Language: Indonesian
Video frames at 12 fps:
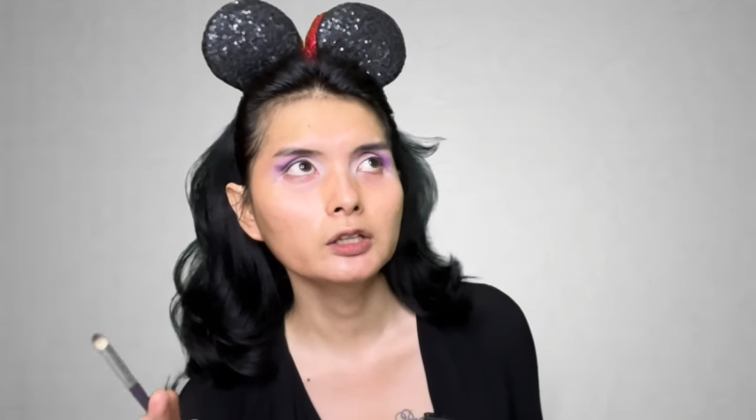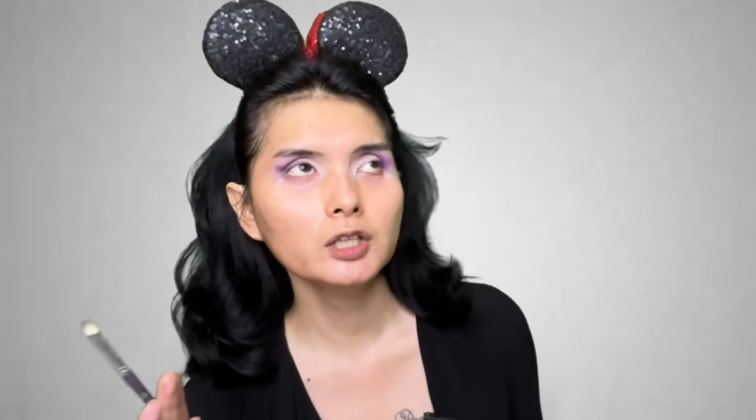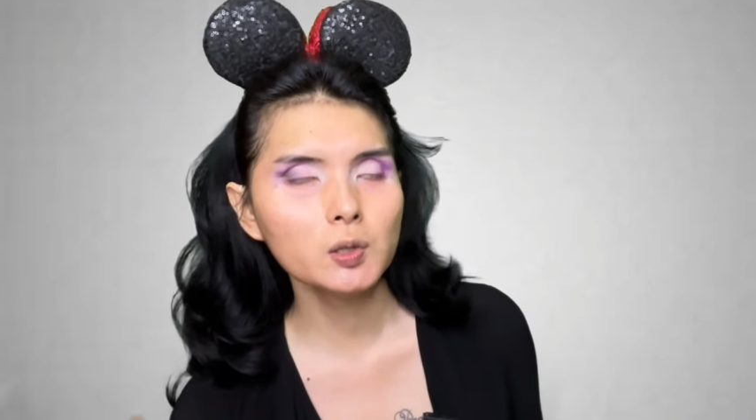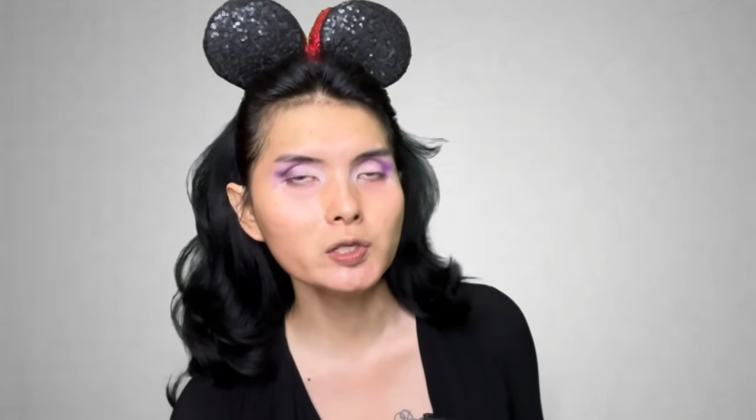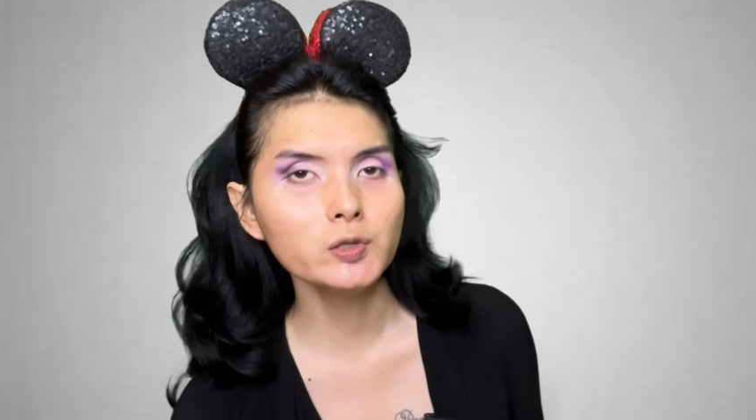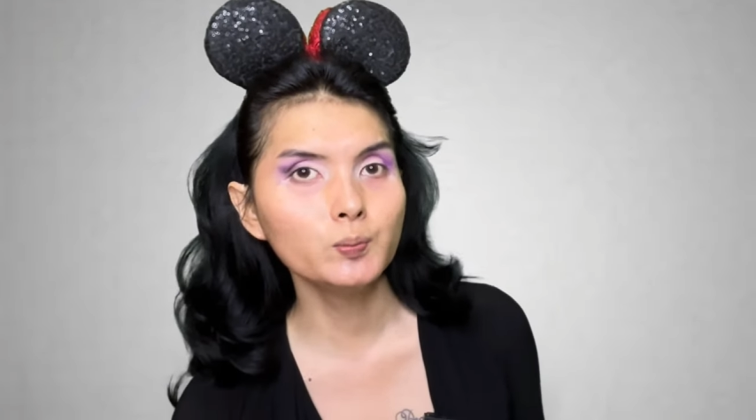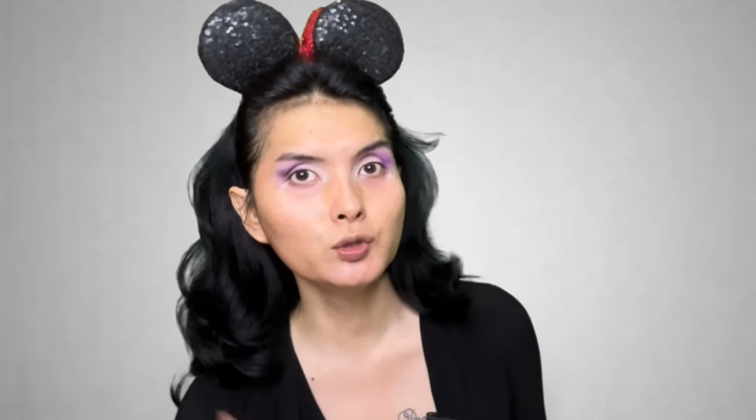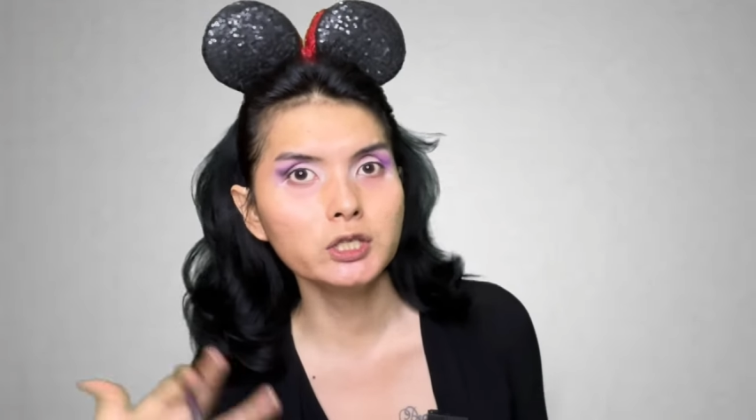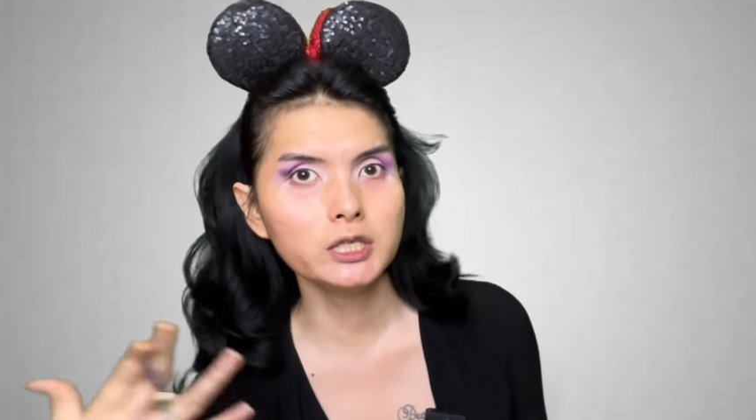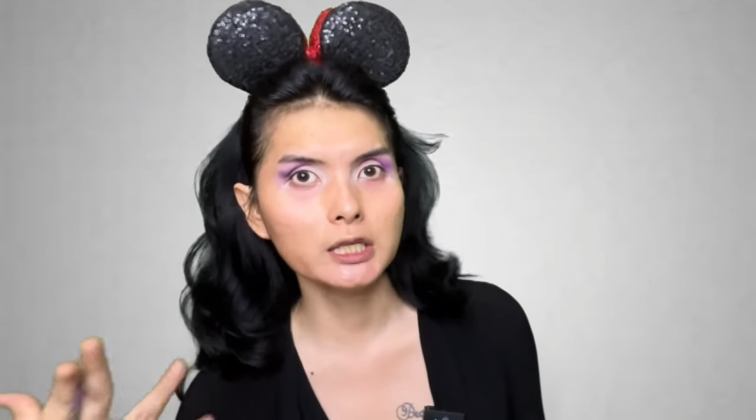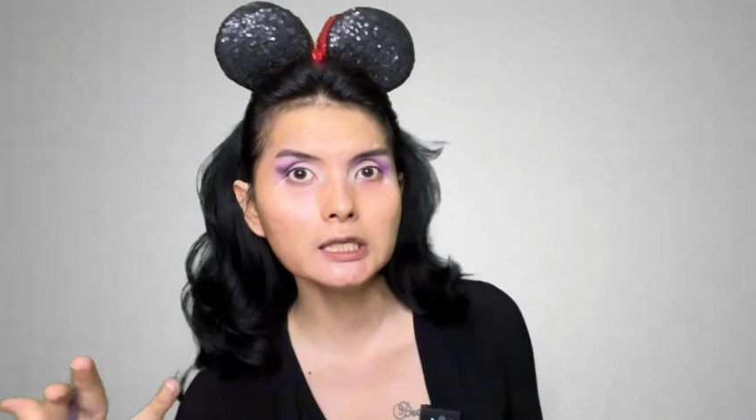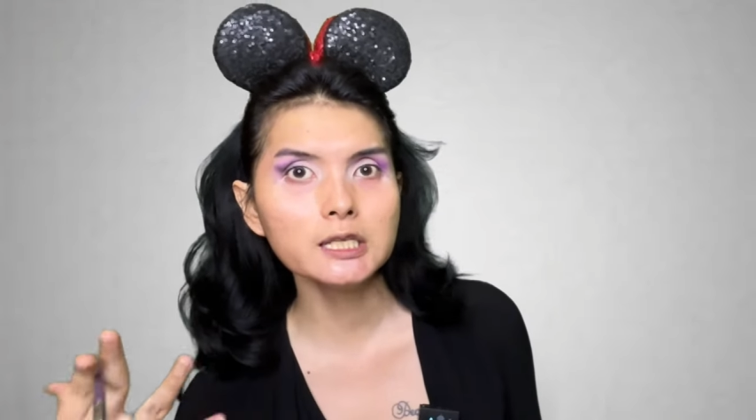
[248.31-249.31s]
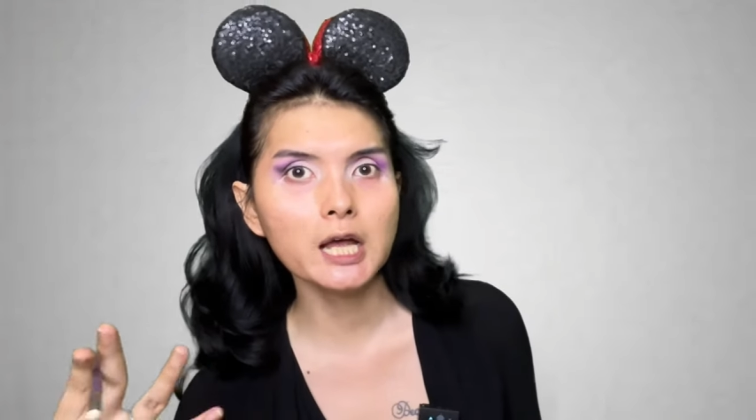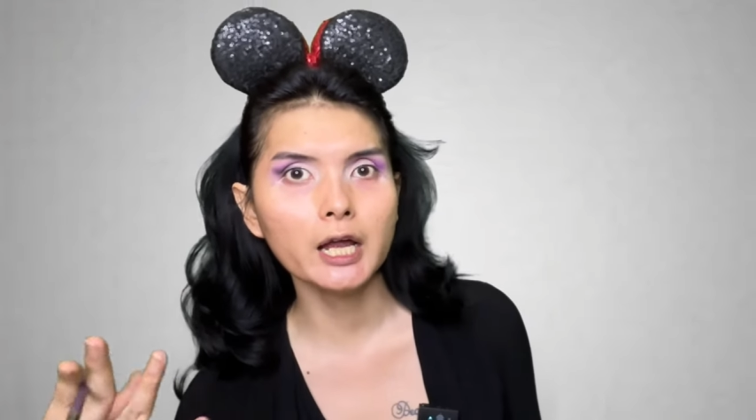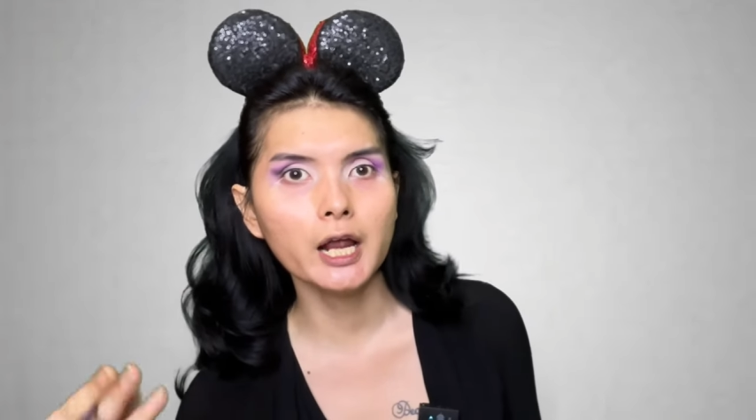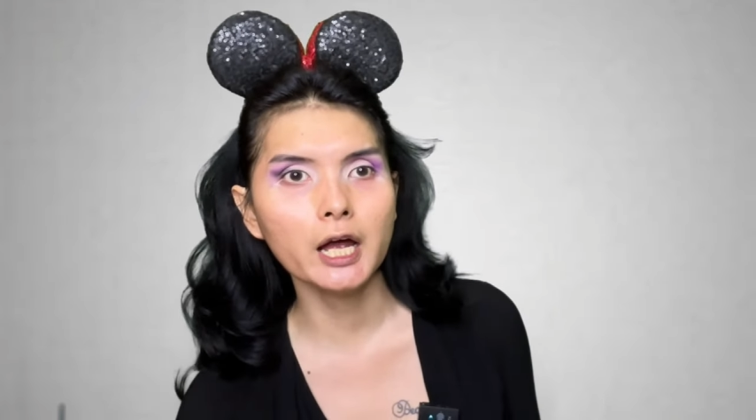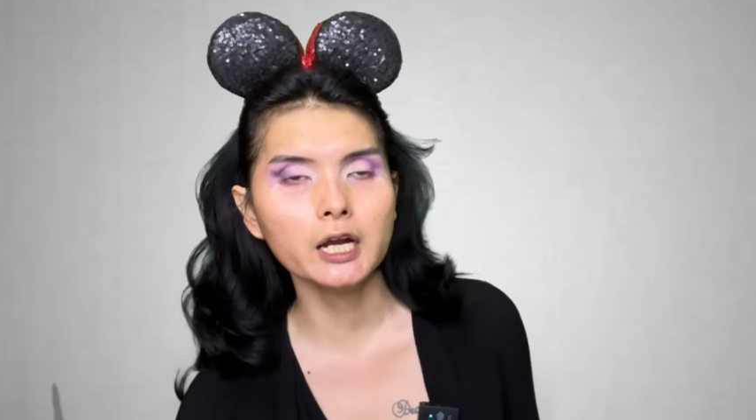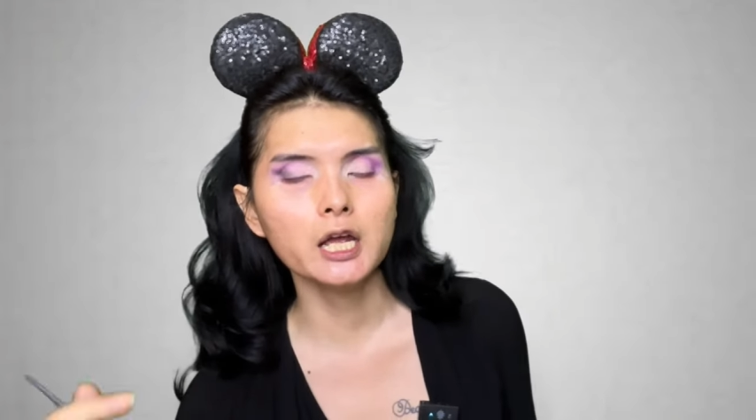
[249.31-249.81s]
Terus pucat
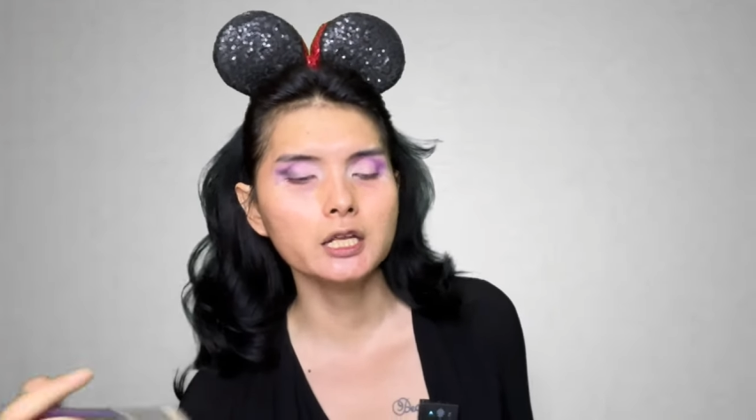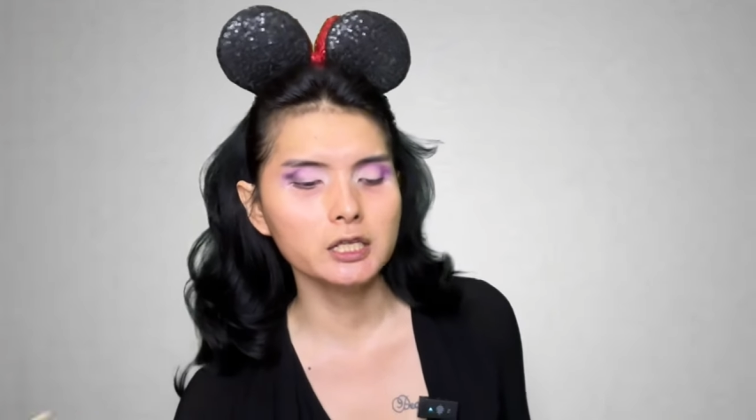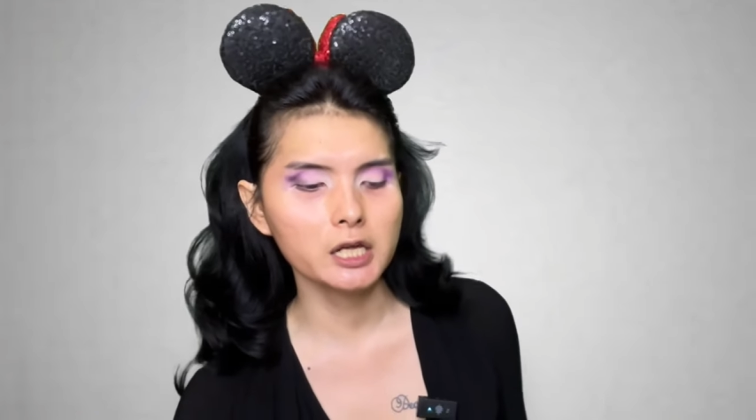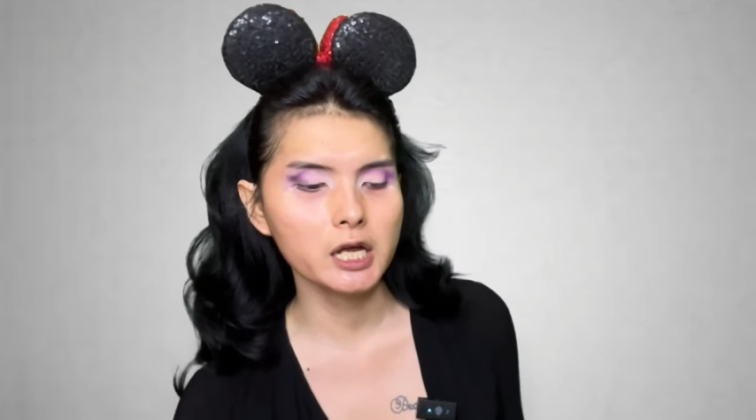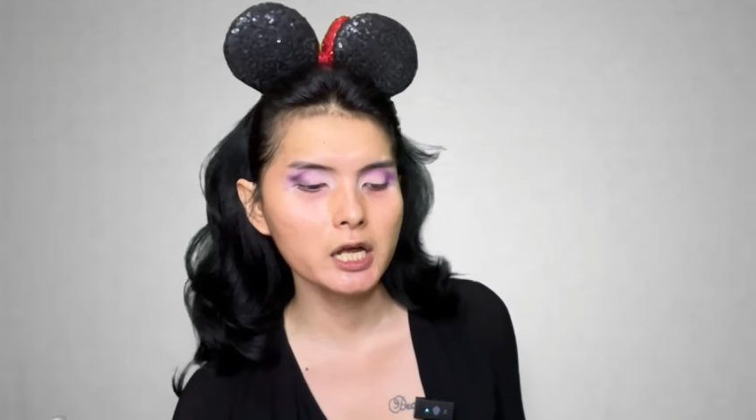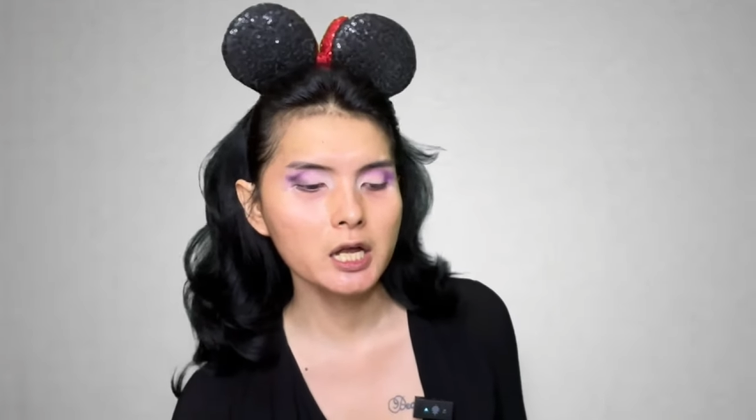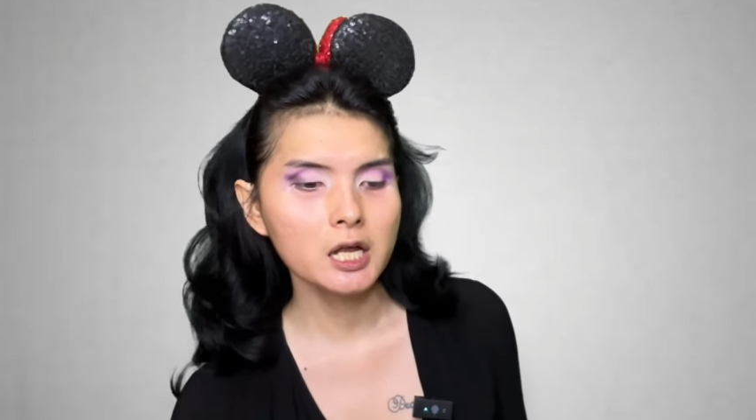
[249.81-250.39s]
seada-adanya,